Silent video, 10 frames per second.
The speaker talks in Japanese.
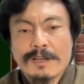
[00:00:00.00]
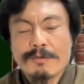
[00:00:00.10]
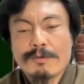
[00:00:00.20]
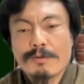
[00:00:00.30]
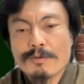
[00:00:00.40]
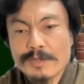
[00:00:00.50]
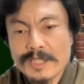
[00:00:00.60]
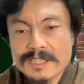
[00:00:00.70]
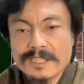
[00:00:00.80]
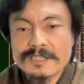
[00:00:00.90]
あの固
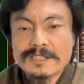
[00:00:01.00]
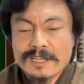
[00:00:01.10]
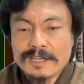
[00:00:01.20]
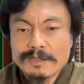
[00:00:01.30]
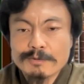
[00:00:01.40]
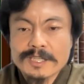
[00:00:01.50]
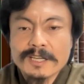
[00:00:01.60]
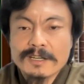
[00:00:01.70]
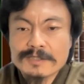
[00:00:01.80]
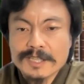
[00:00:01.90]
定資産税、都市計画